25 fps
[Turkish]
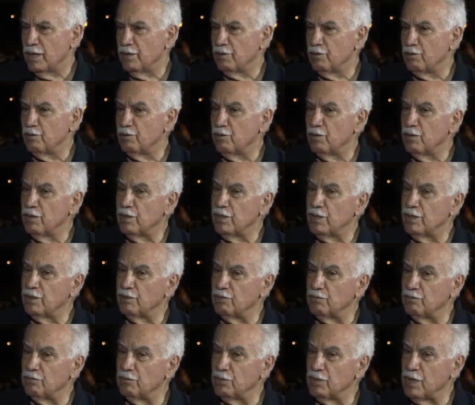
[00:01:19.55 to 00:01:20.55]
E,
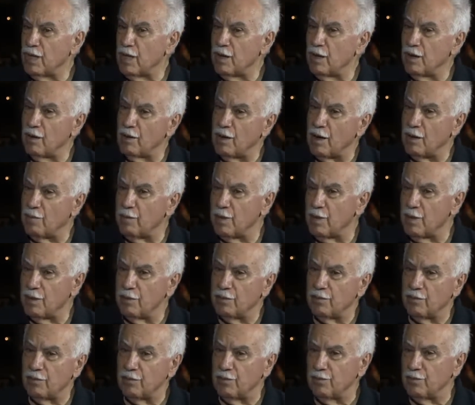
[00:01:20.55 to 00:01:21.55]
e, ama
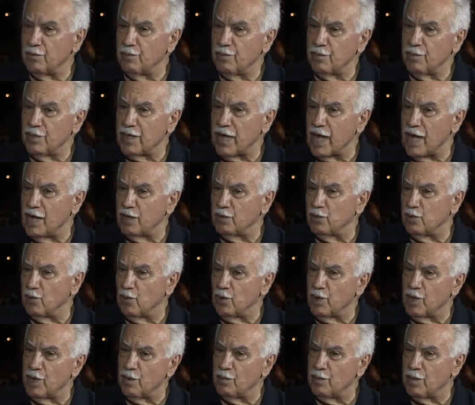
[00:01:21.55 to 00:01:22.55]
geldi
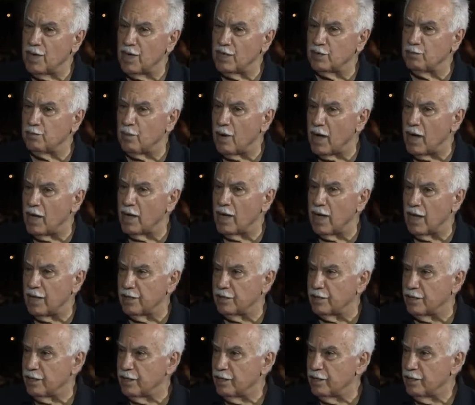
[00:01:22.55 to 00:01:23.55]
oraya biraz
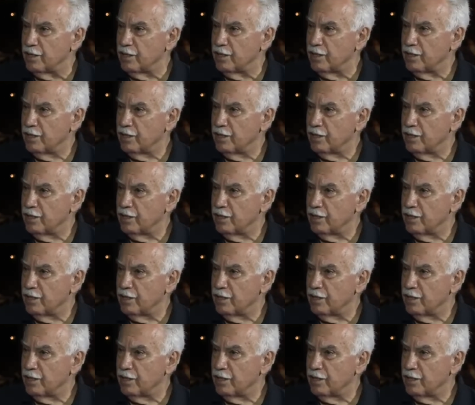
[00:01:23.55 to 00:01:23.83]
bağlandı.